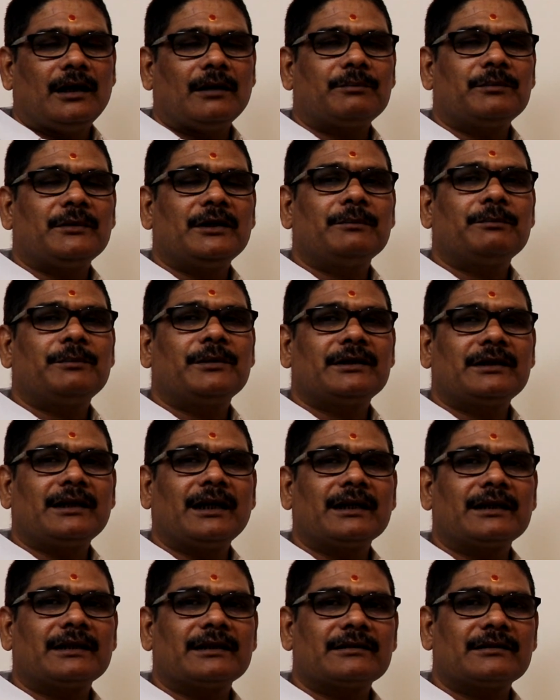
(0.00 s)
अपने
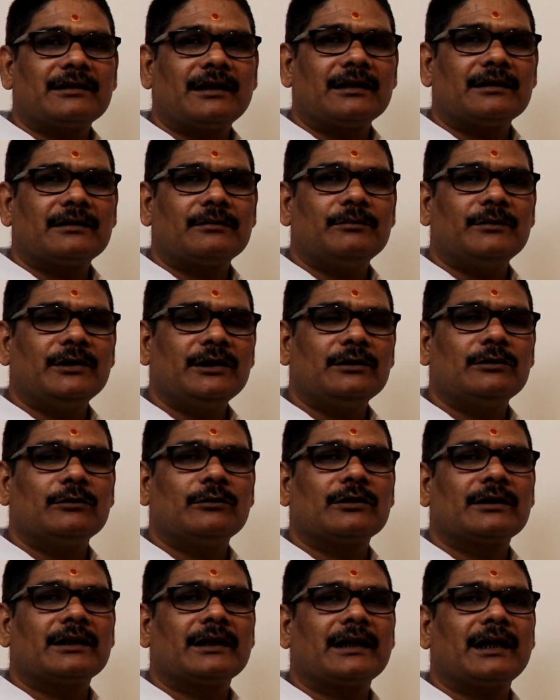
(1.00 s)
पिता के साथ
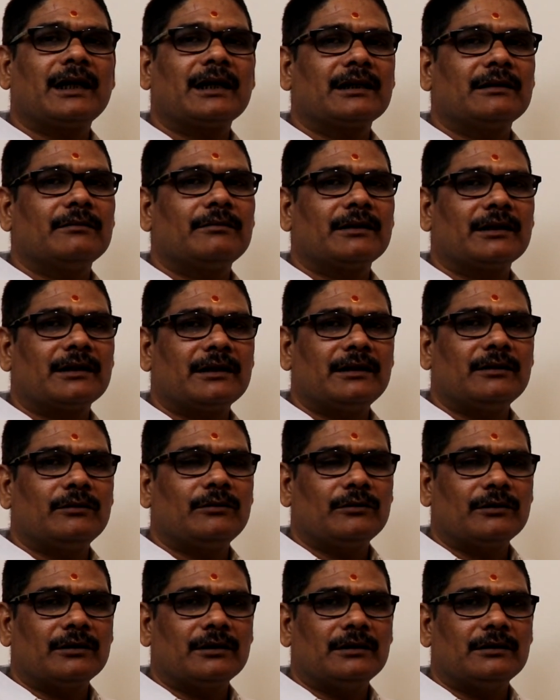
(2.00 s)
मिलजुल कर आगे बढ़ने
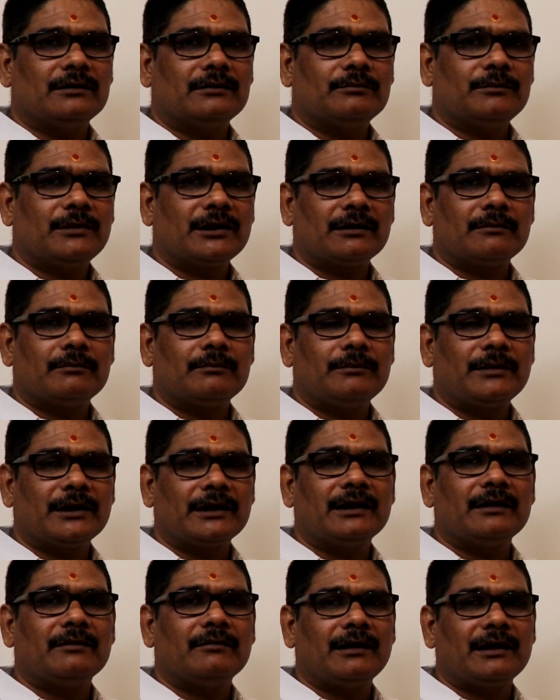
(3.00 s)
होंगे
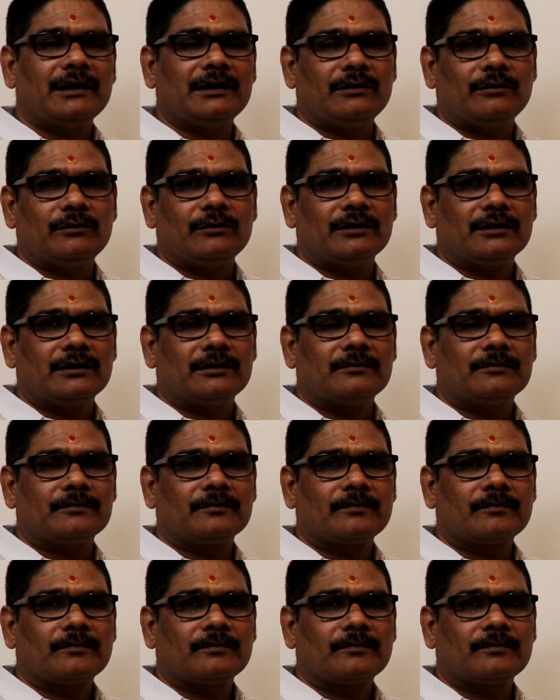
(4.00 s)
बढ़ने वाले होंगे